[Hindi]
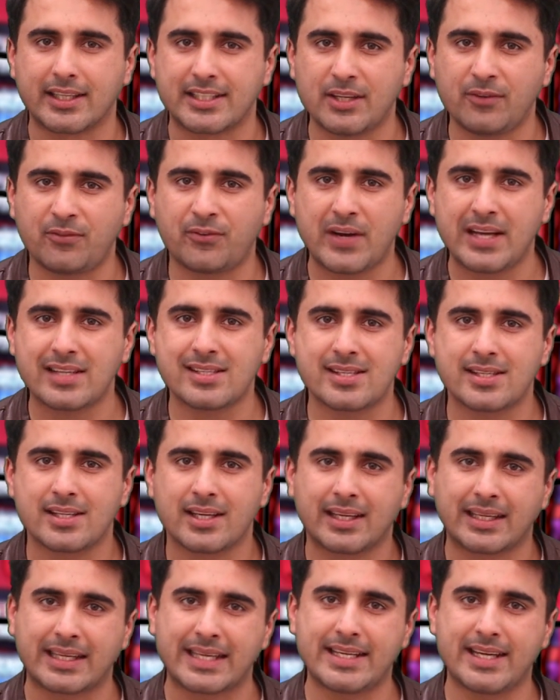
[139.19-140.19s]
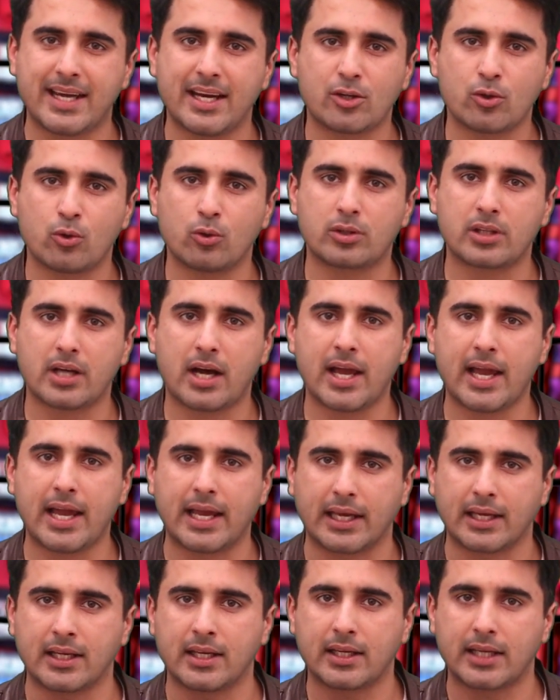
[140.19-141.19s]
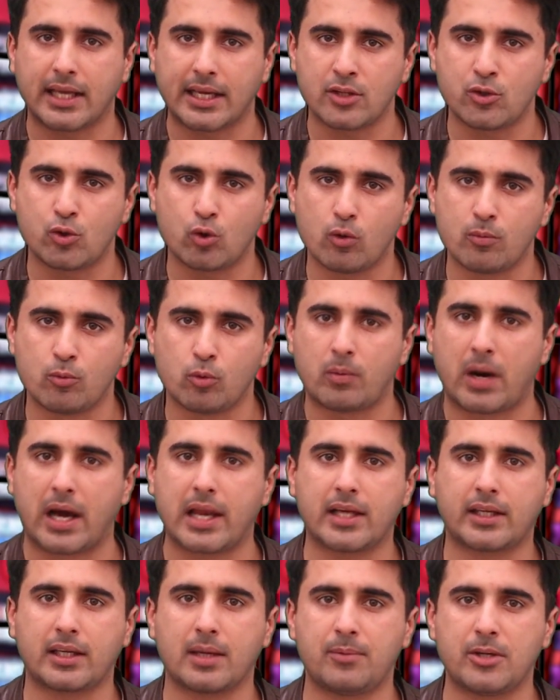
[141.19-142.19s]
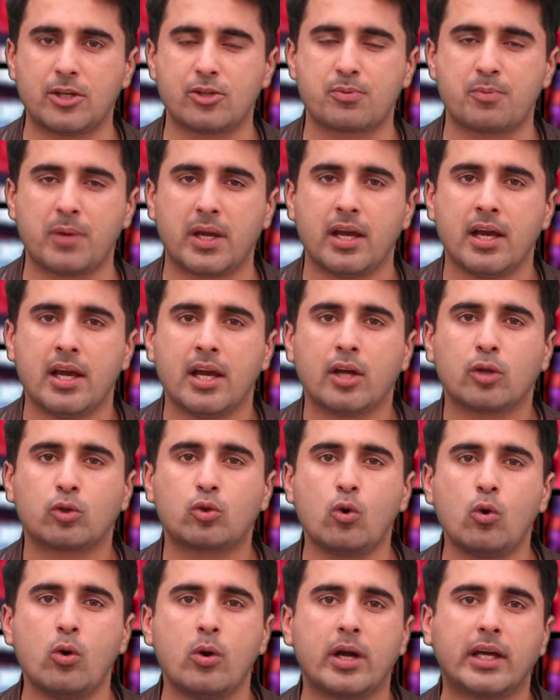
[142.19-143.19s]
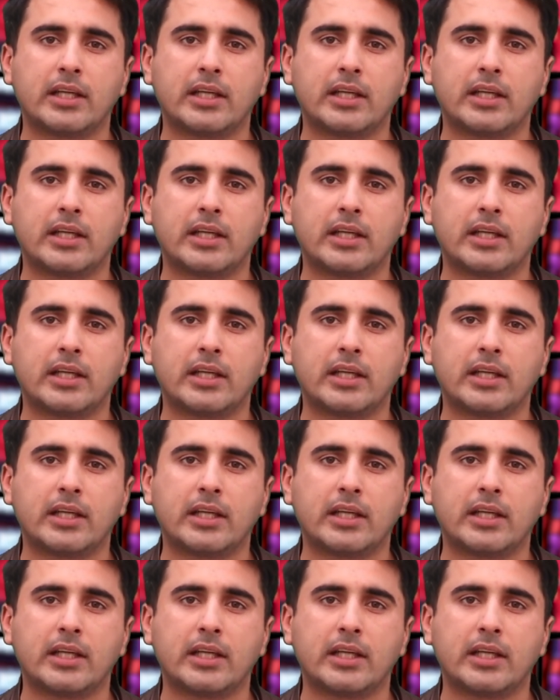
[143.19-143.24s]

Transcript: डिफरेंस क्रिएट होता है इन दो ममालिक के बीच में तो